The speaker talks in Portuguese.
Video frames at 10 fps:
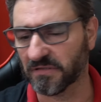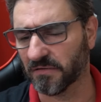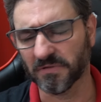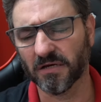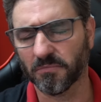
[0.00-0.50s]

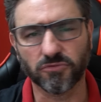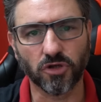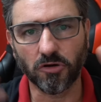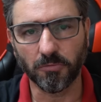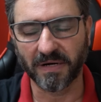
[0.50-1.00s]
Não, né? não
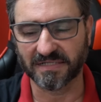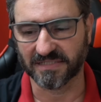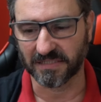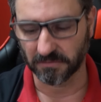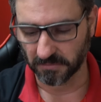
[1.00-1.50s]
troca o
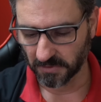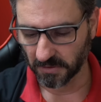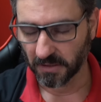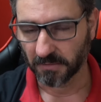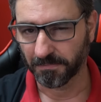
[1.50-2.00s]
parzinho,
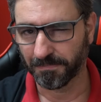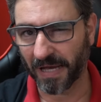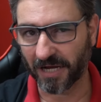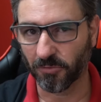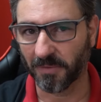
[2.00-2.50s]

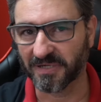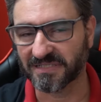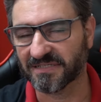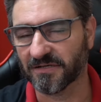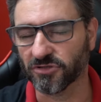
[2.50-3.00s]
paga uma
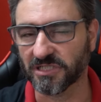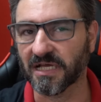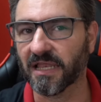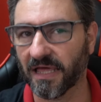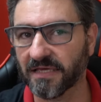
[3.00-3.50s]

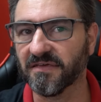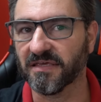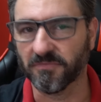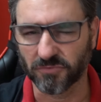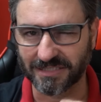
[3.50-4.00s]
prestaçãozinha lá e,
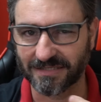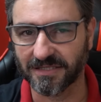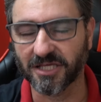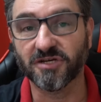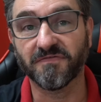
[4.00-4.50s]
e
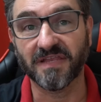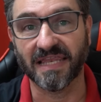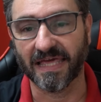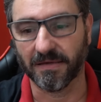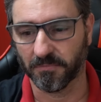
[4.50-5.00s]
deixa
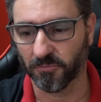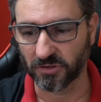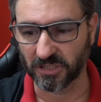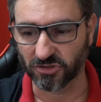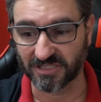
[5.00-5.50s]
filé
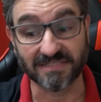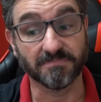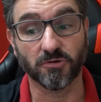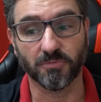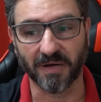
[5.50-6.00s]
bonito, sem se
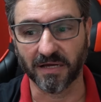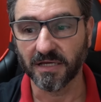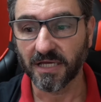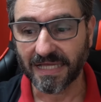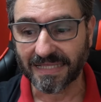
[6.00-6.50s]
preocupar.
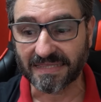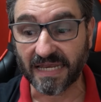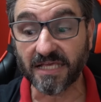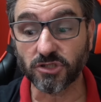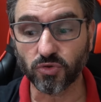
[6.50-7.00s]

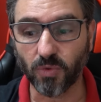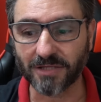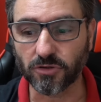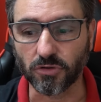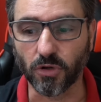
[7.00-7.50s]

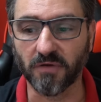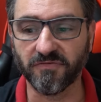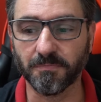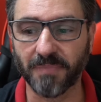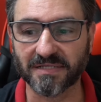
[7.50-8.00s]

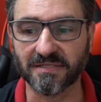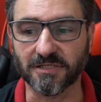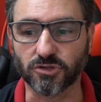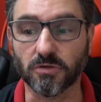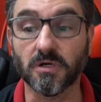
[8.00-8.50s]
349 um par de
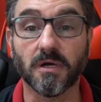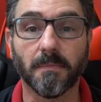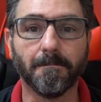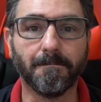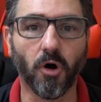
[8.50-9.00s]
disco.
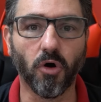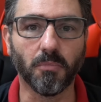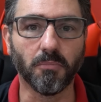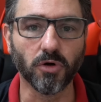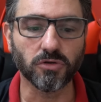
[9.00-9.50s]

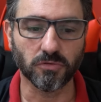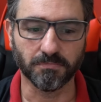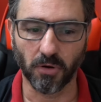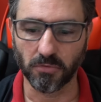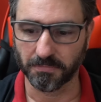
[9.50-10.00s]
Bom, muito
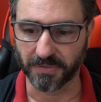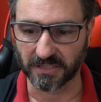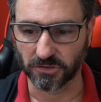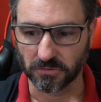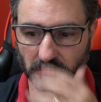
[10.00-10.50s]
bom o
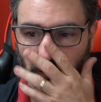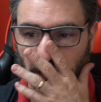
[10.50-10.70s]
preço.